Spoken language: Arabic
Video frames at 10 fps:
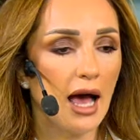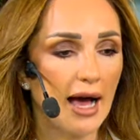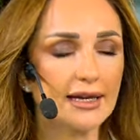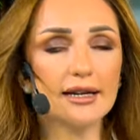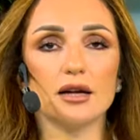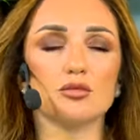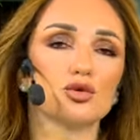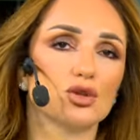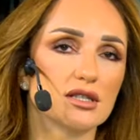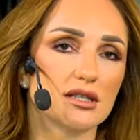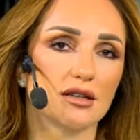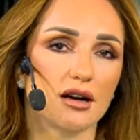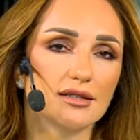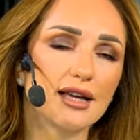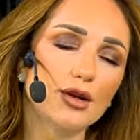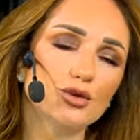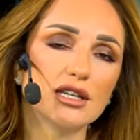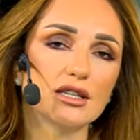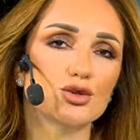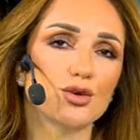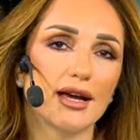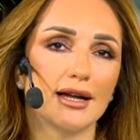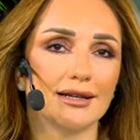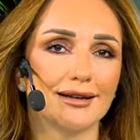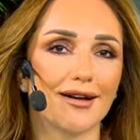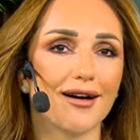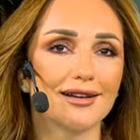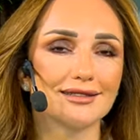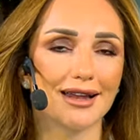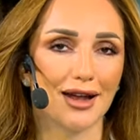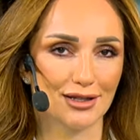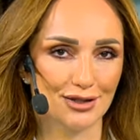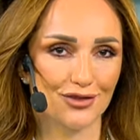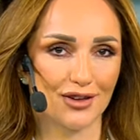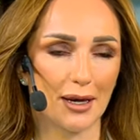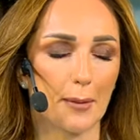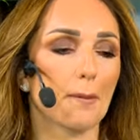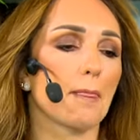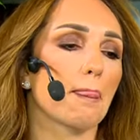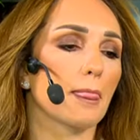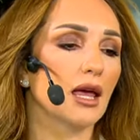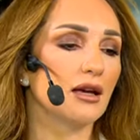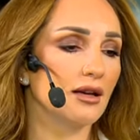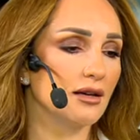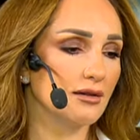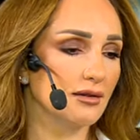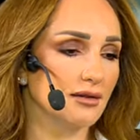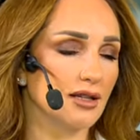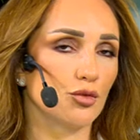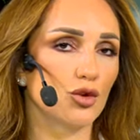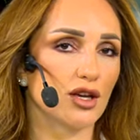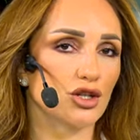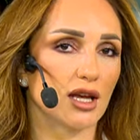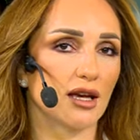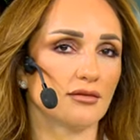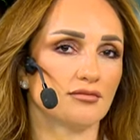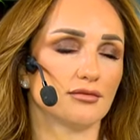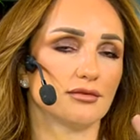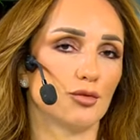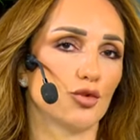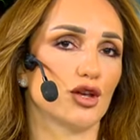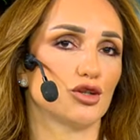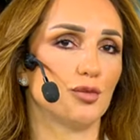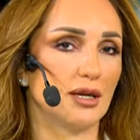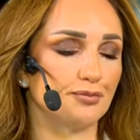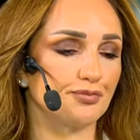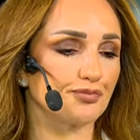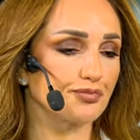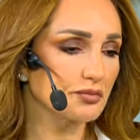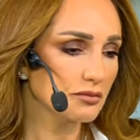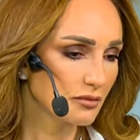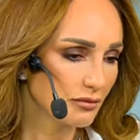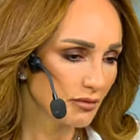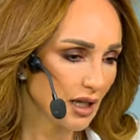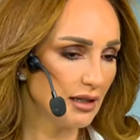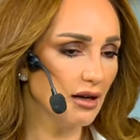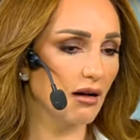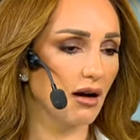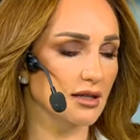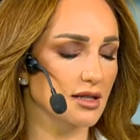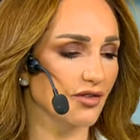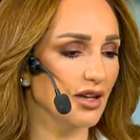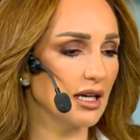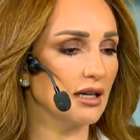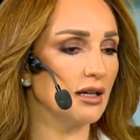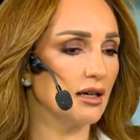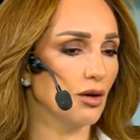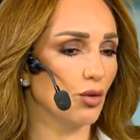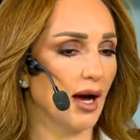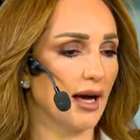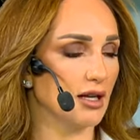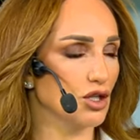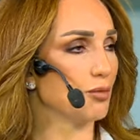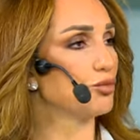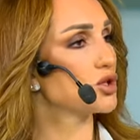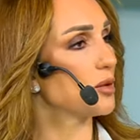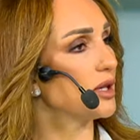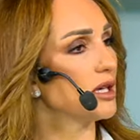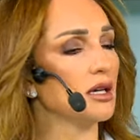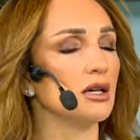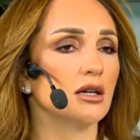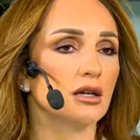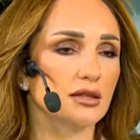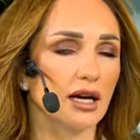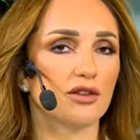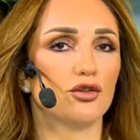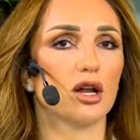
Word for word: حكينا عن موضوع الصداقة تعالوا نحكي شوي عن العلاقات العاطفية نموذج A نموذج B علاقة عاطفية واحد شاب وصبية تعرفوا